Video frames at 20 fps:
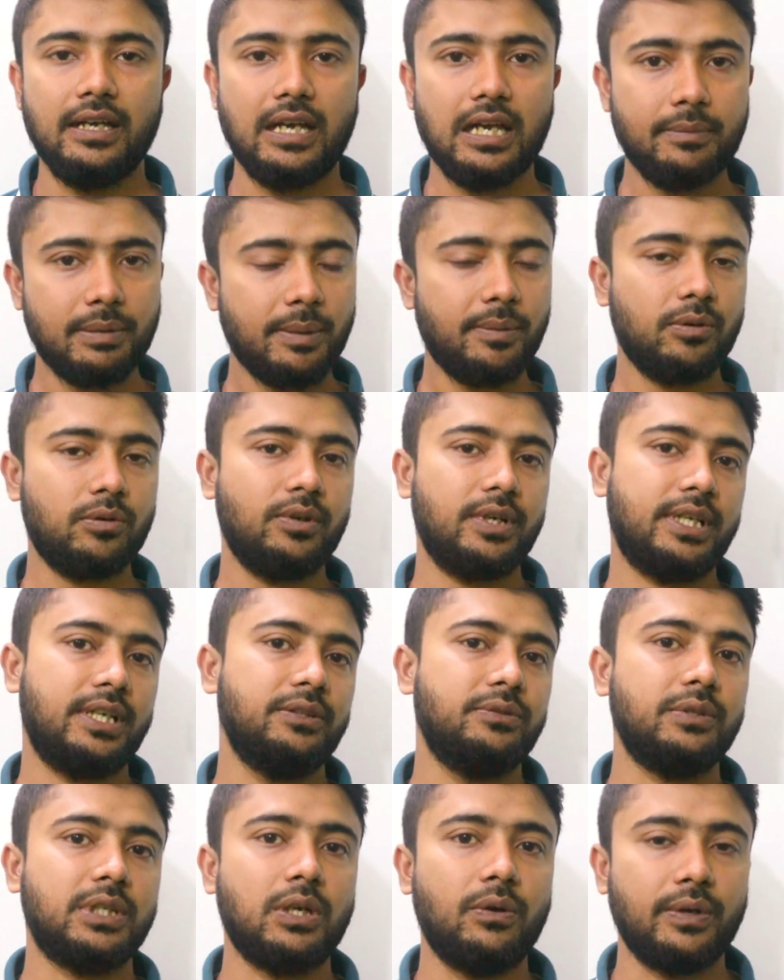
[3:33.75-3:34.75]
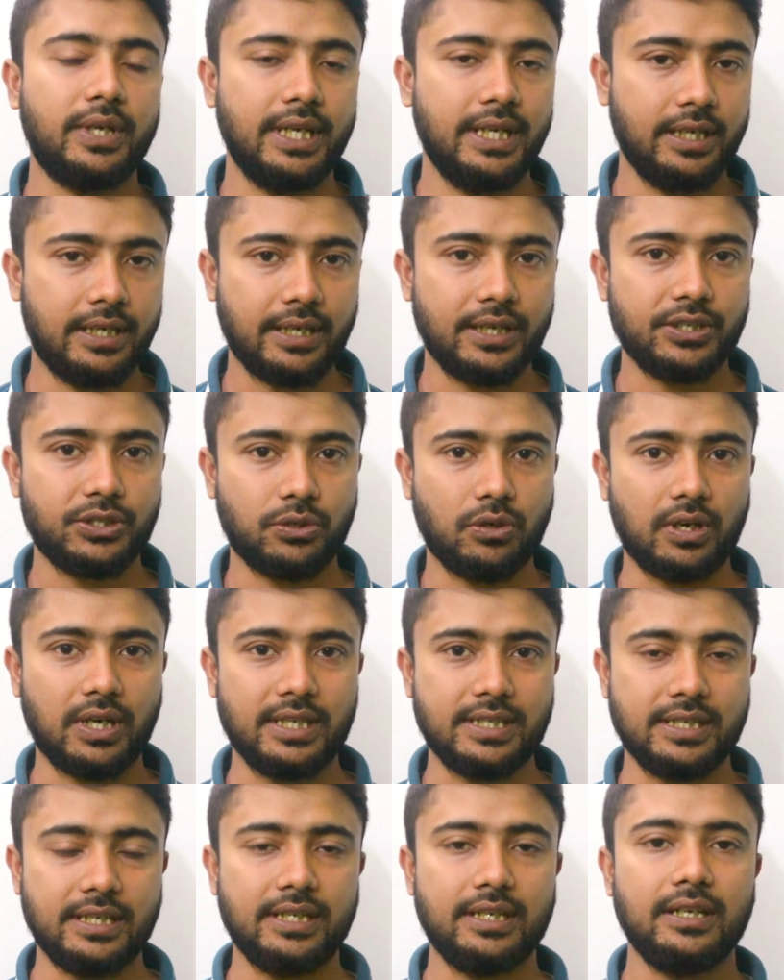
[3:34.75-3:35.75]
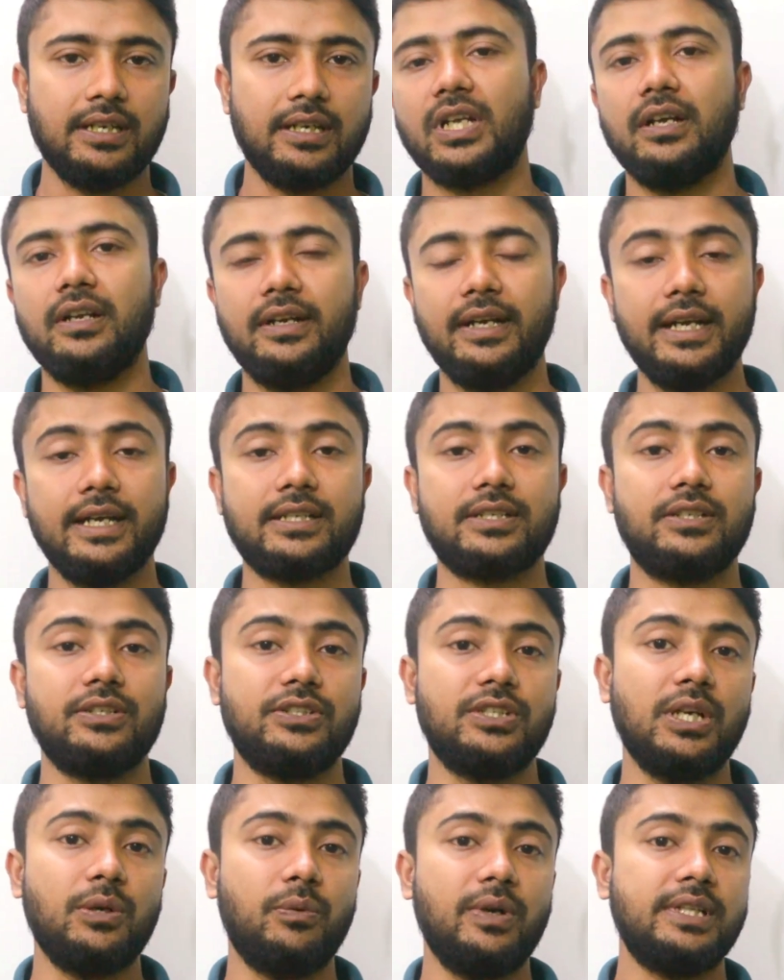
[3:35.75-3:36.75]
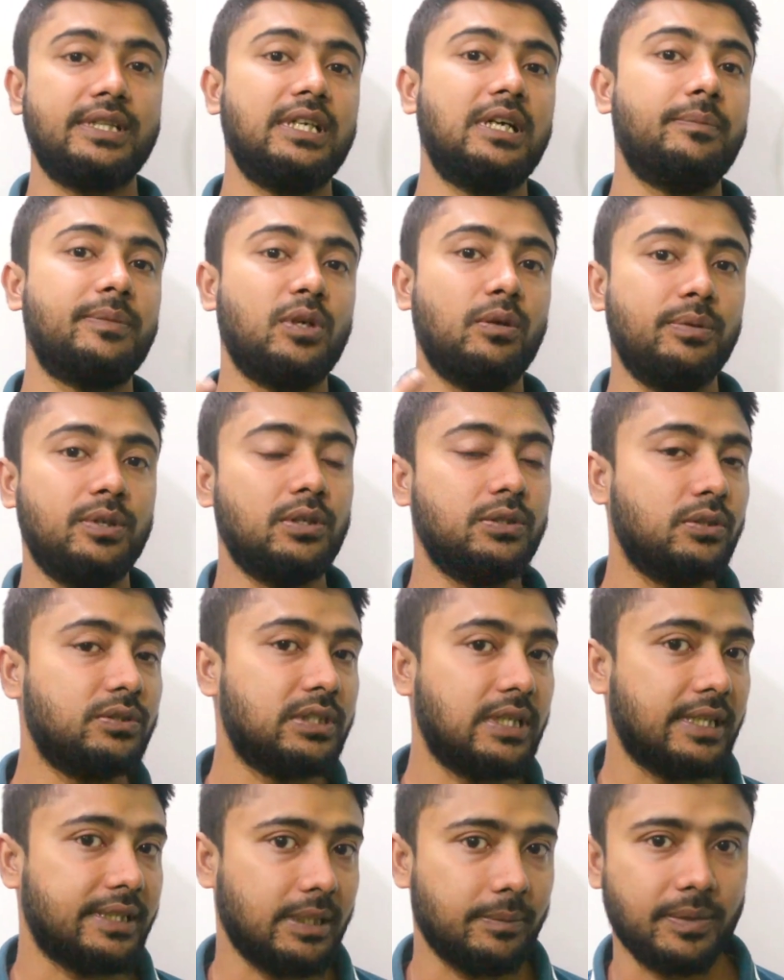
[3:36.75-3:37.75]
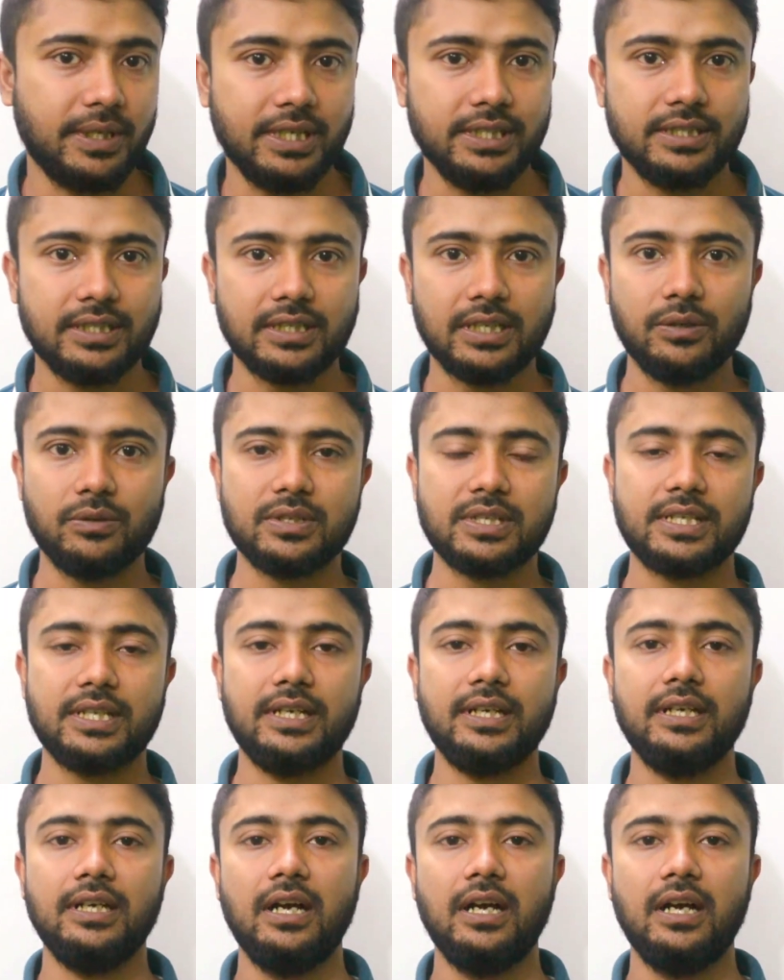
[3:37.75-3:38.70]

এভাবে করে কিন্তু কাউকে এনকারেজ করা যায় নেক্সট যে ওয়েতে আমরা অভিনন্দন জানাতে পারি সেটা হচ্ছে